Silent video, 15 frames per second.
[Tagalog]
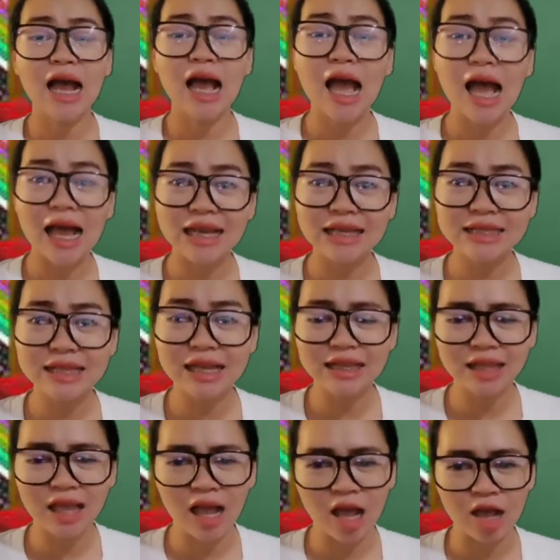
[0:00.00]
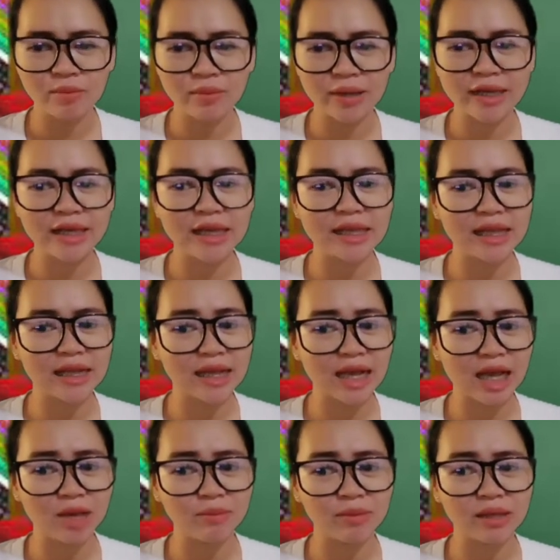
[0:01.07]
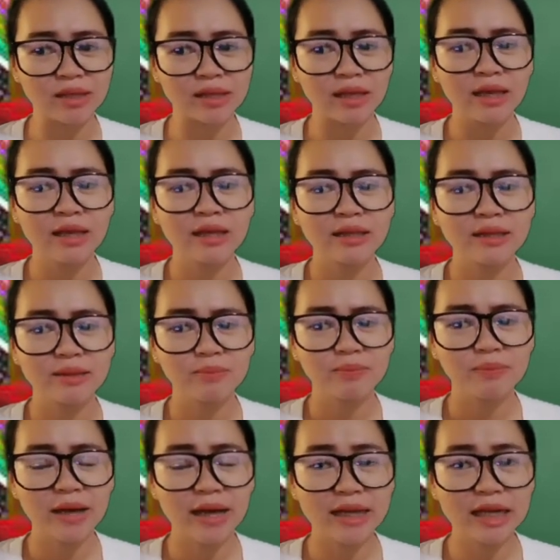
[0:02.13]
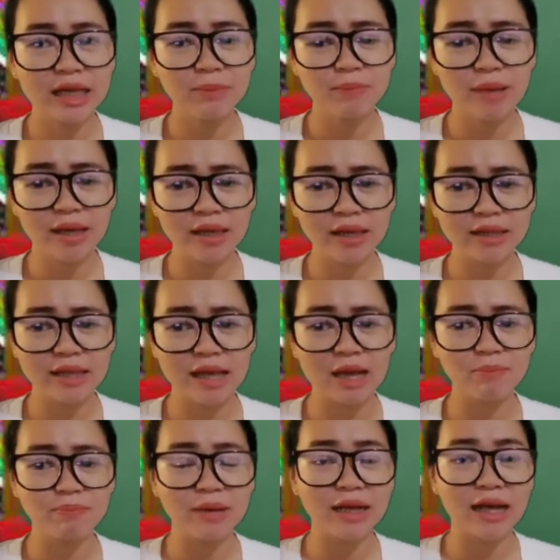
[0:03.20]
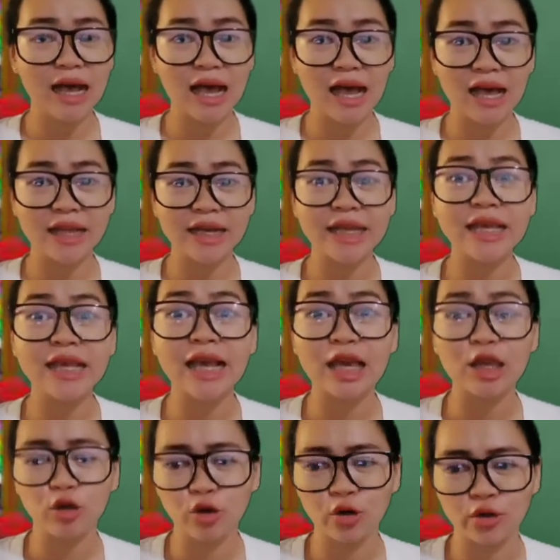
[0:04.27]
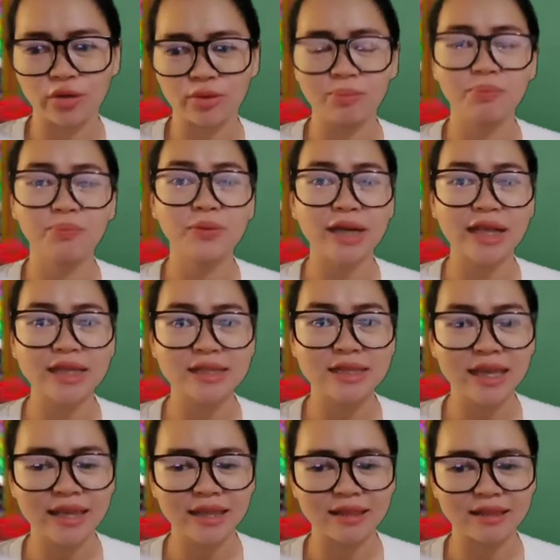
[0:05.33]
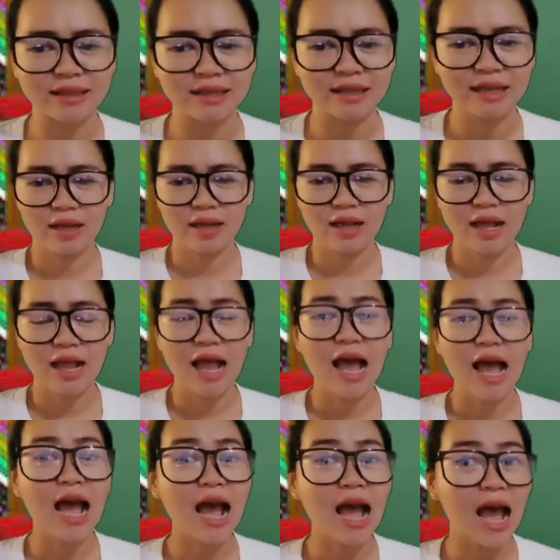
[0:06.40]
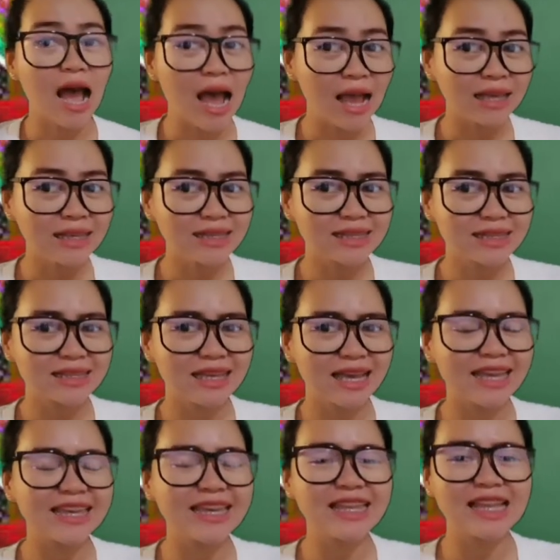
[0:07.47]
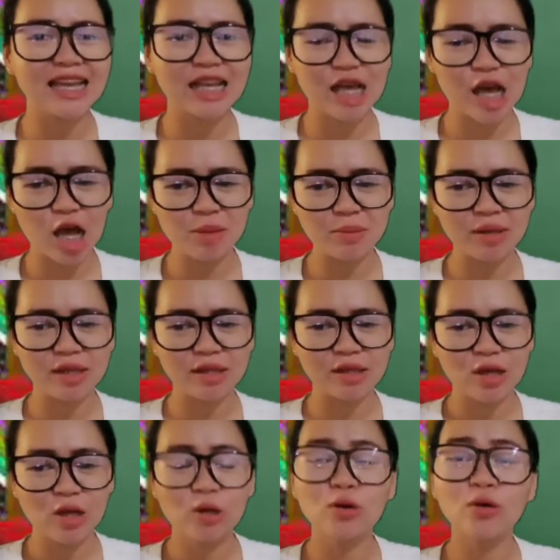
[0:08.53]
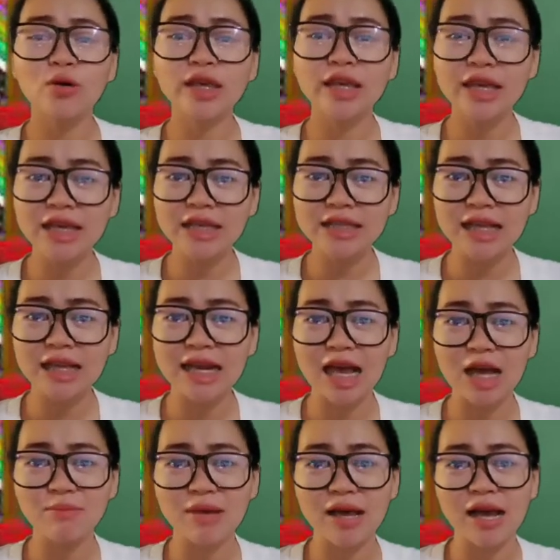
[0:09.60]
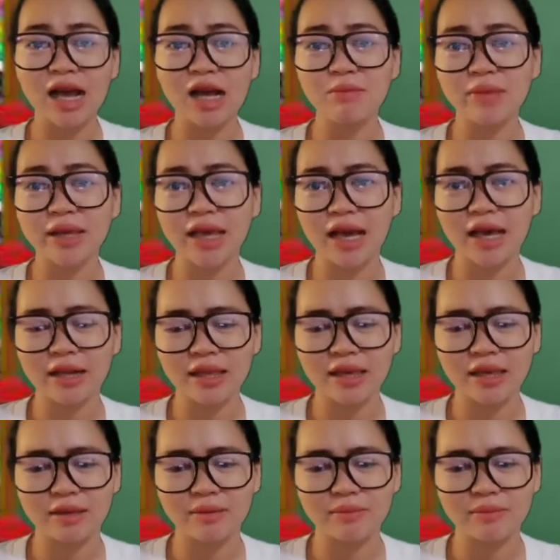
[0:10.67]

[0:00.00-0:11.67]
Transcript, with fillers: has at have ay ginagamit para ipakita ang pag-aari ngayon, present. Ang has ay ginagamit kung iisa lamang ang may-ari.